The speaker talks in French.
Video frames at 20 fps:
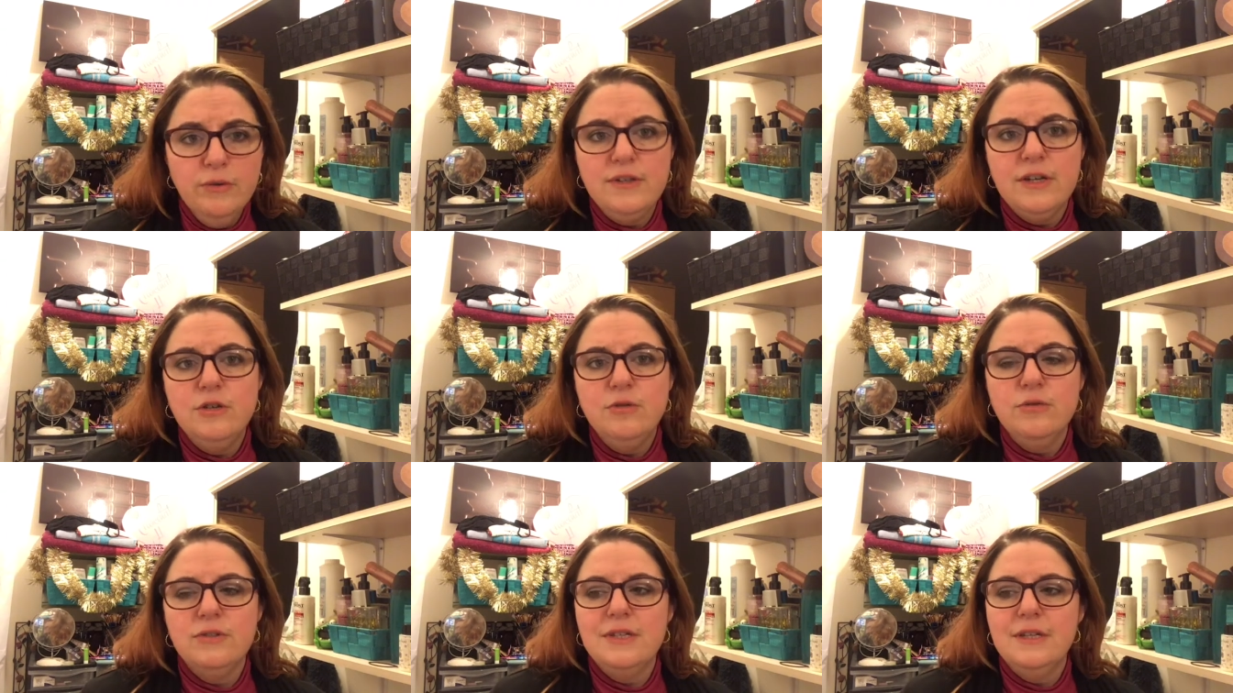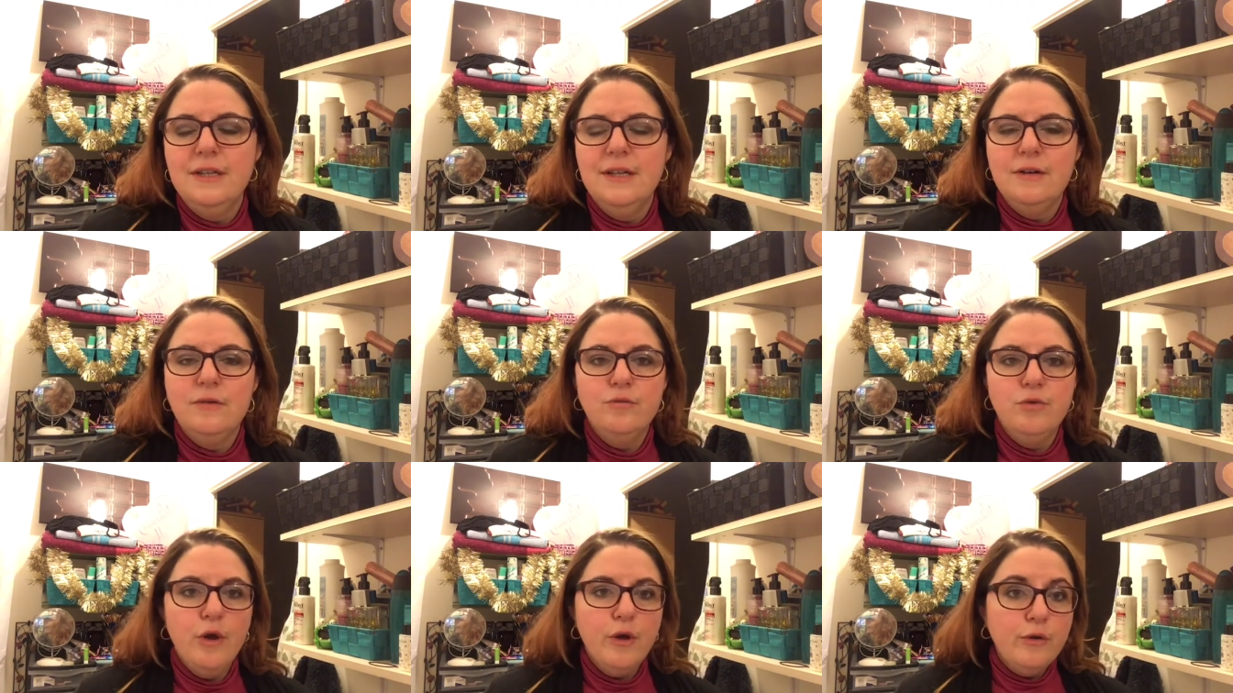sachant que c'est
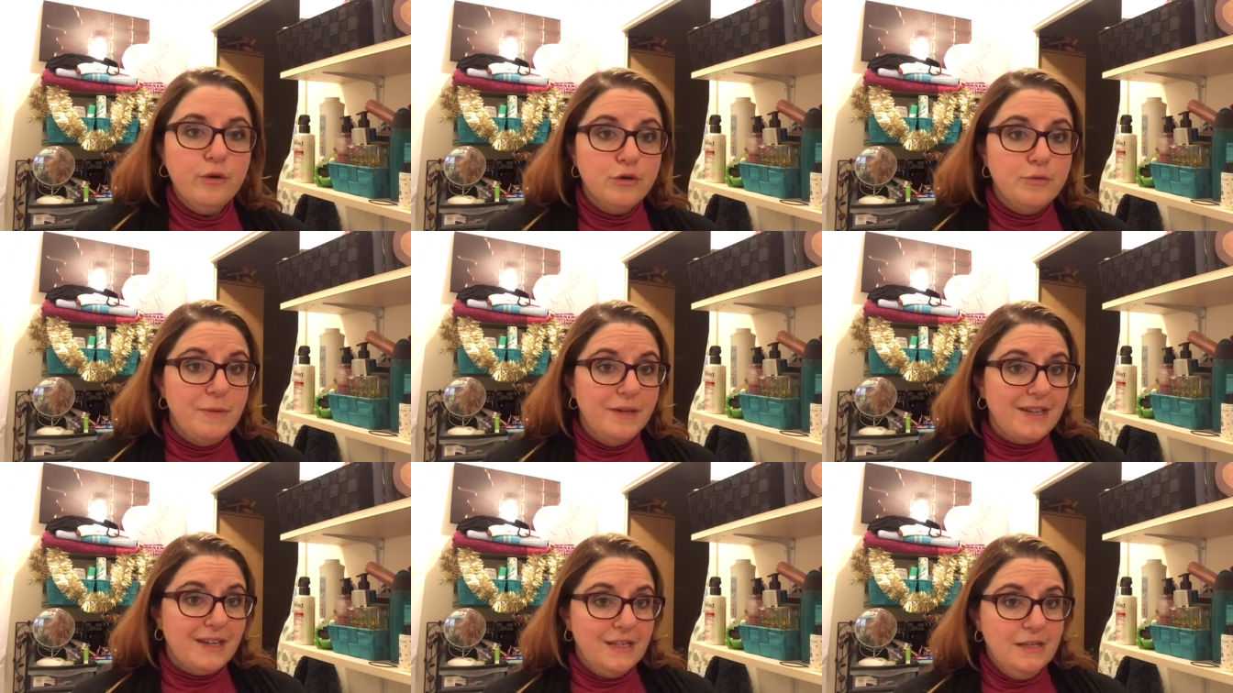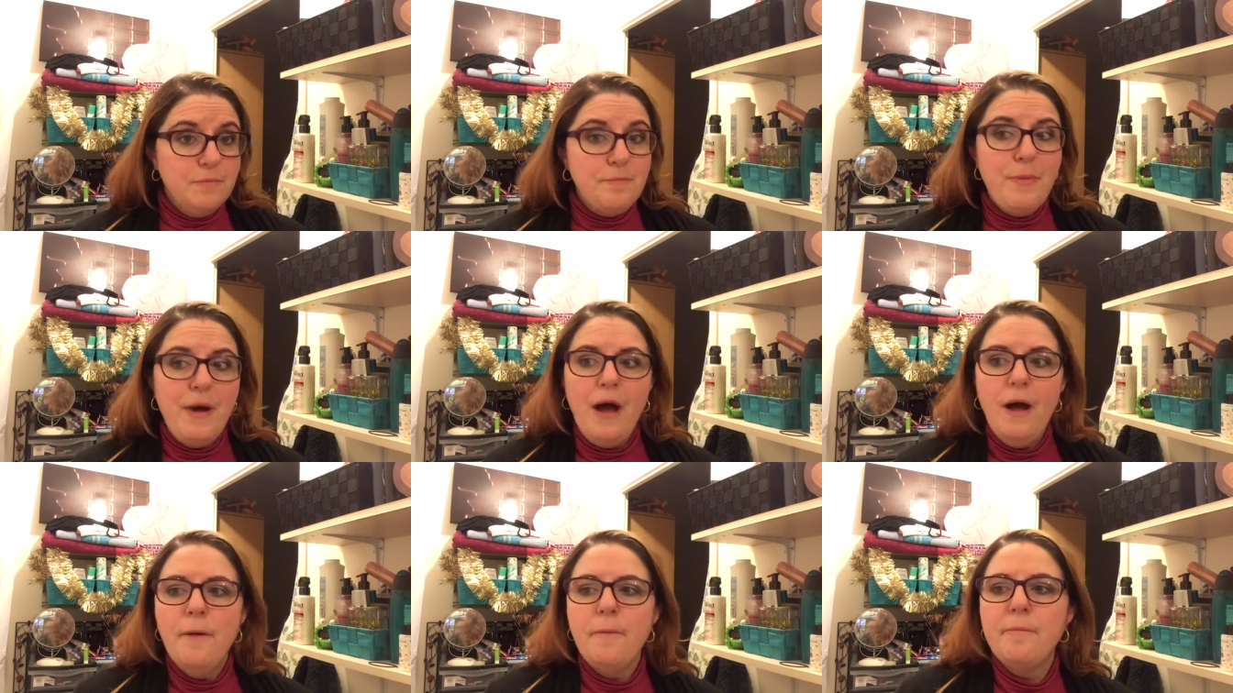des couleurs que je maîtrise
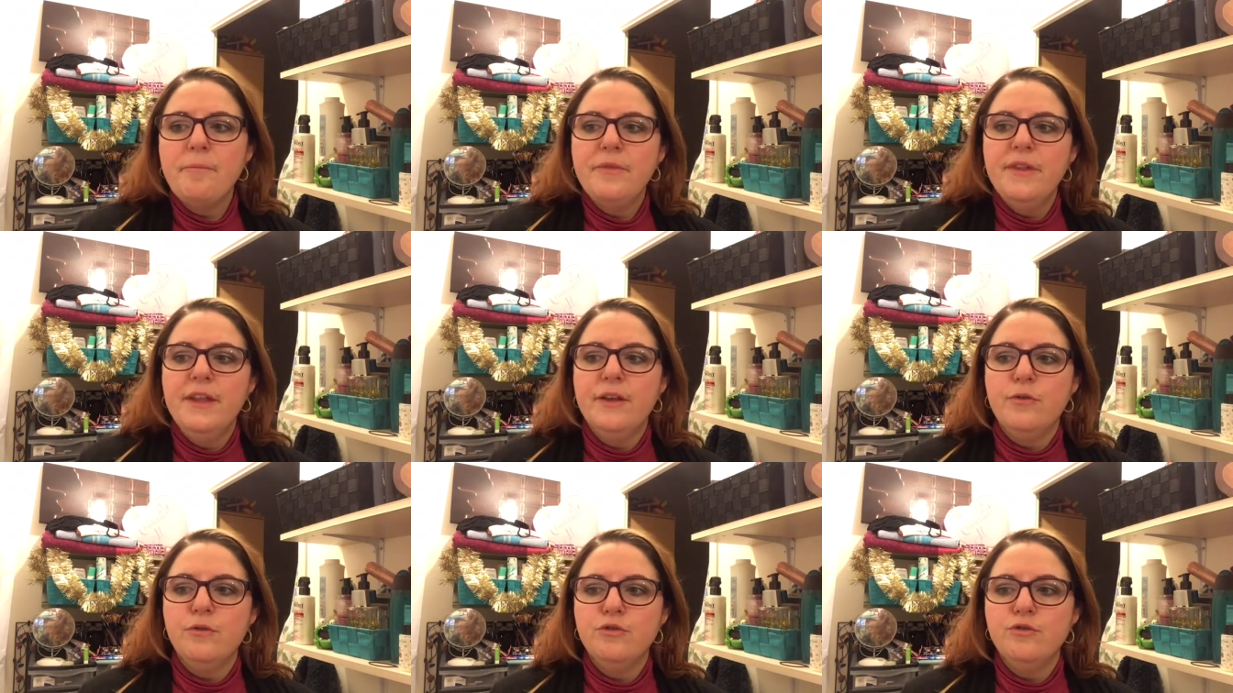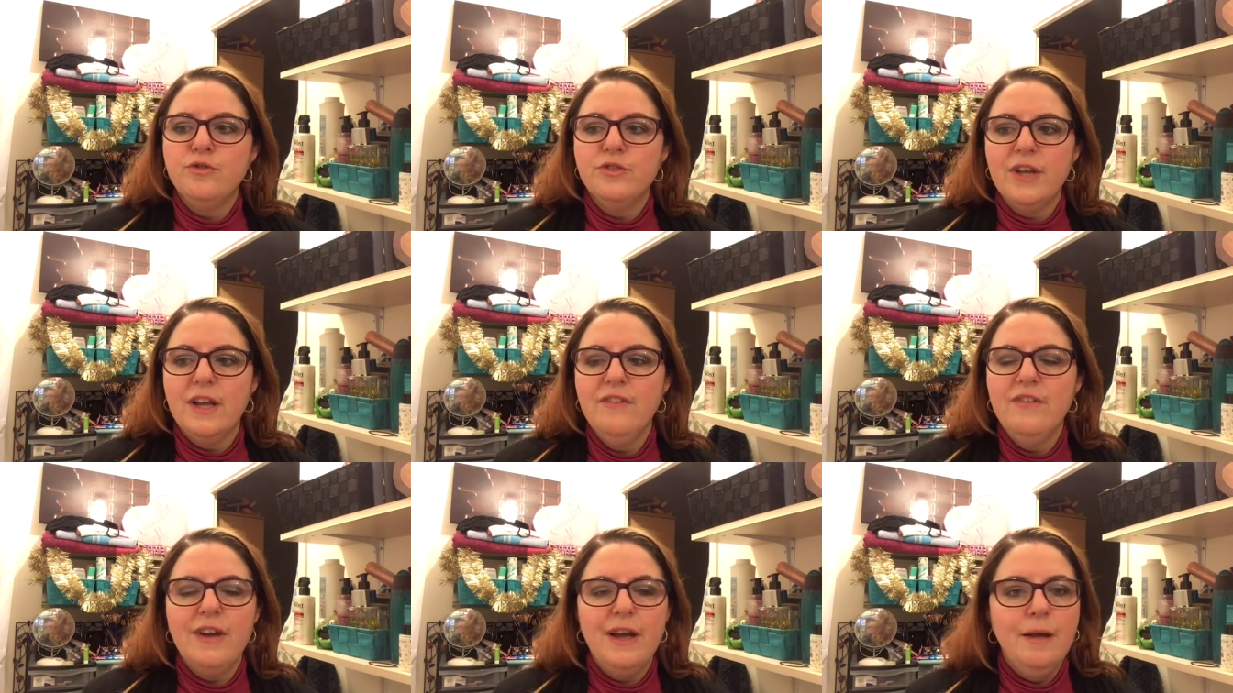pas et que je
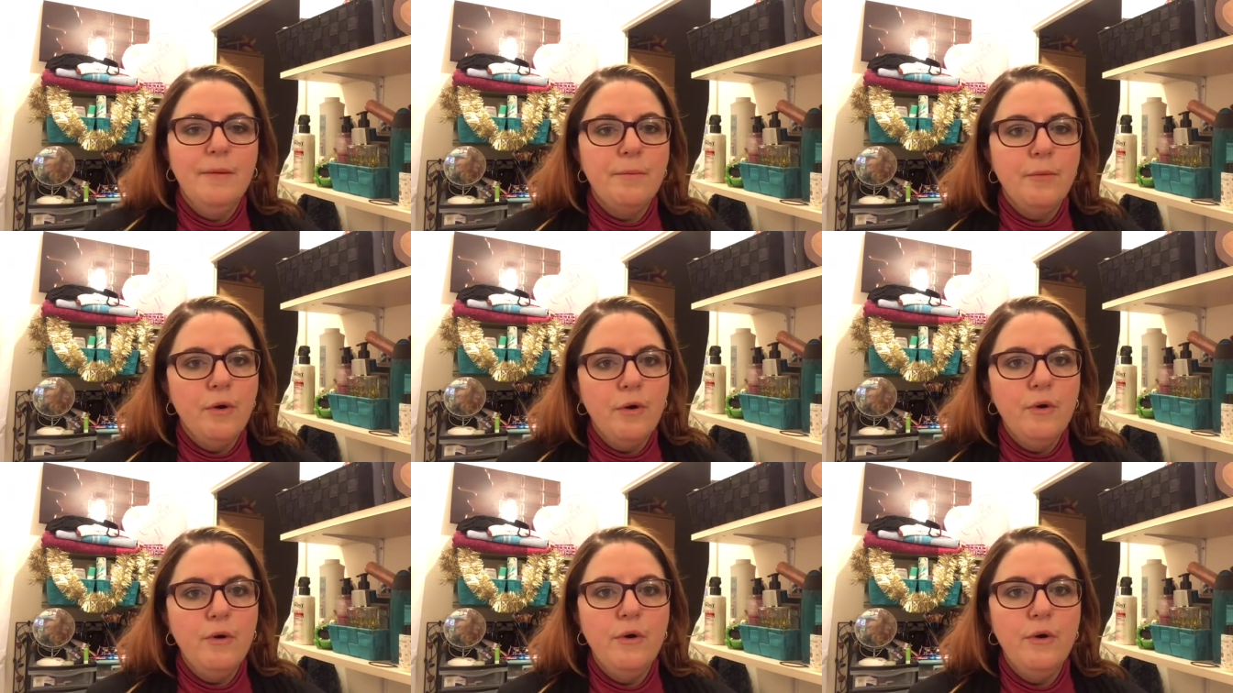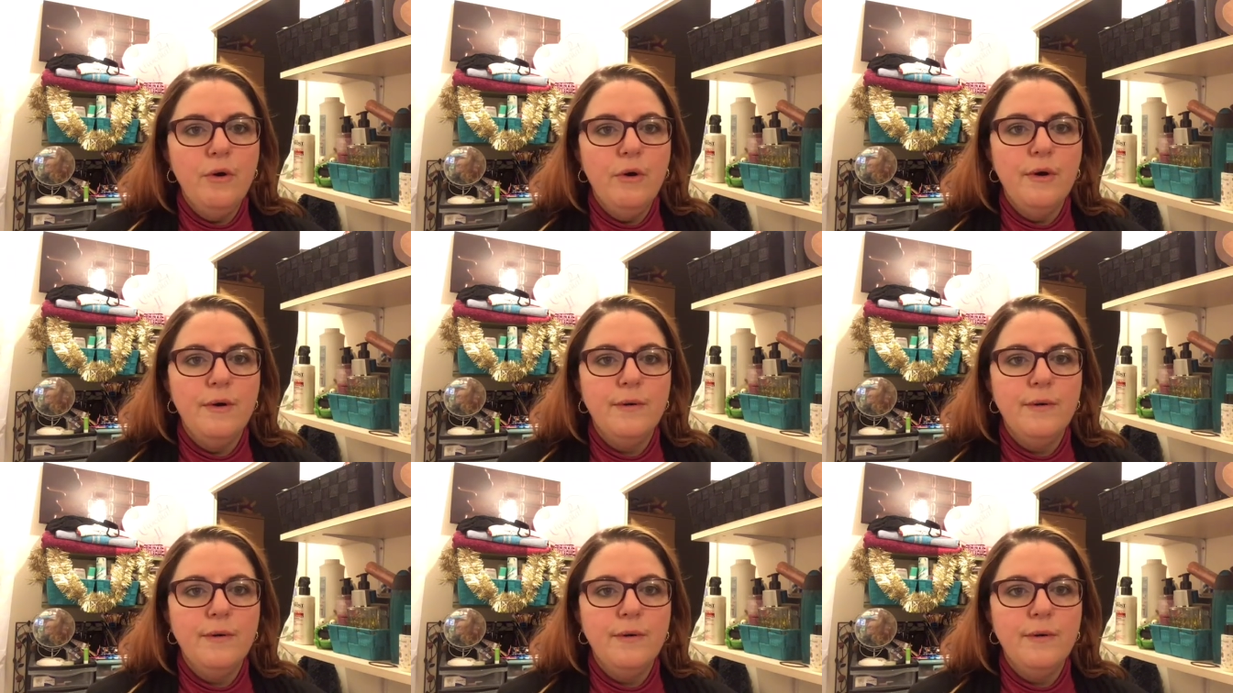voudrais vraiment